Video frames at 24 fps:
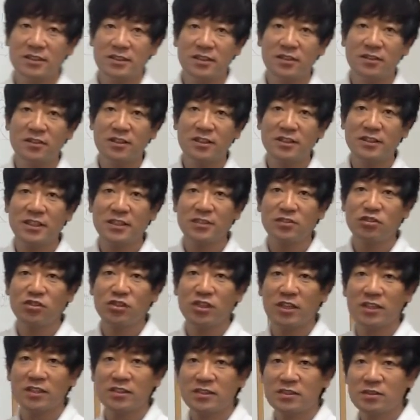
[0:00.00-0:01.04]
이렇게
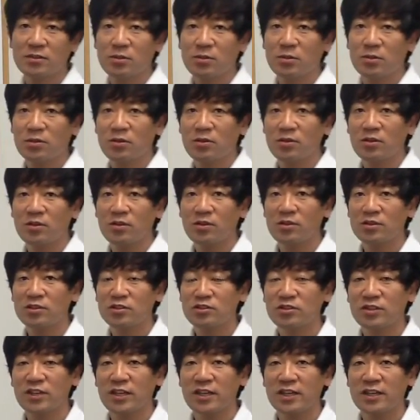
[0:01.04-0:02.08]
제출한 스코어
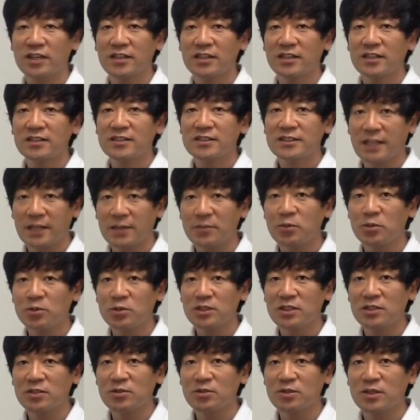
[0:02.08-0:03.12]
중에
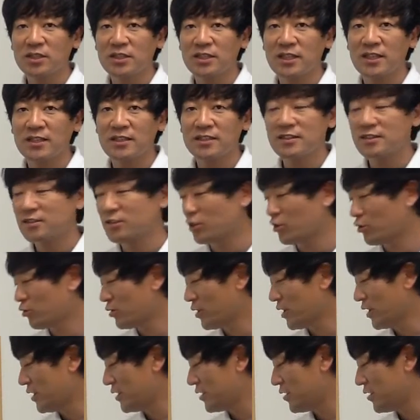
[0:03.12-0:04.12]
잘못 기록이 되는 경우가